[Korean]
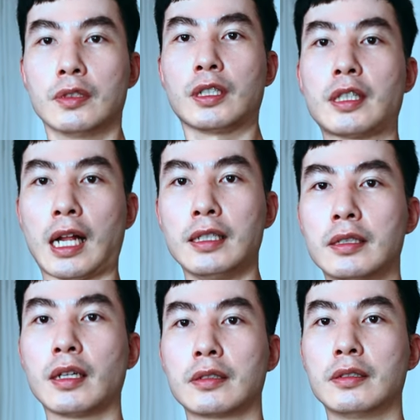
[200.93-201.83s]
특히
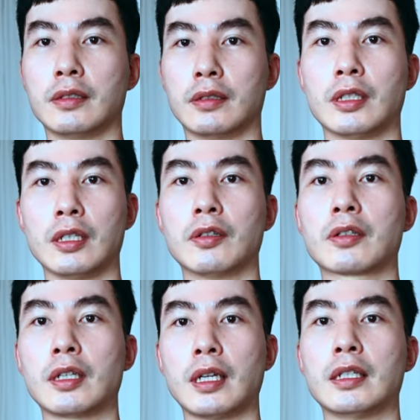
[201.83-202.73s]
달릴 때는 이게
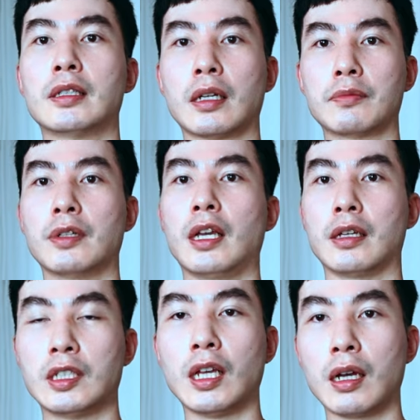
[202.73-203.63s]
이렇게 되기 때문에
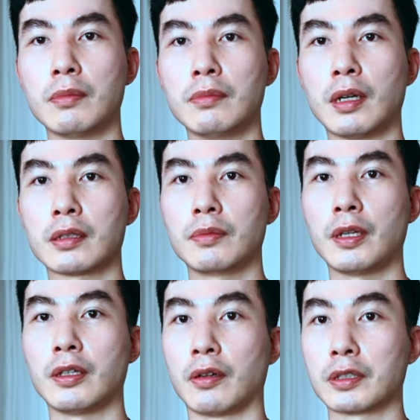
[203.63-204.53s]
기대한
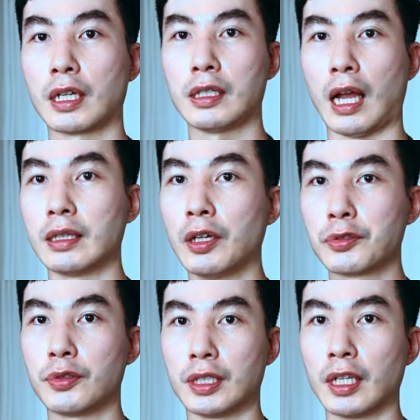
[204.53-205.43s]
만큼의 영상이 안 나올
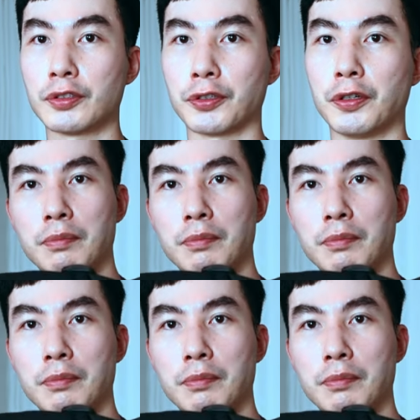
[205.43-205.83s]
수도 있겠죠.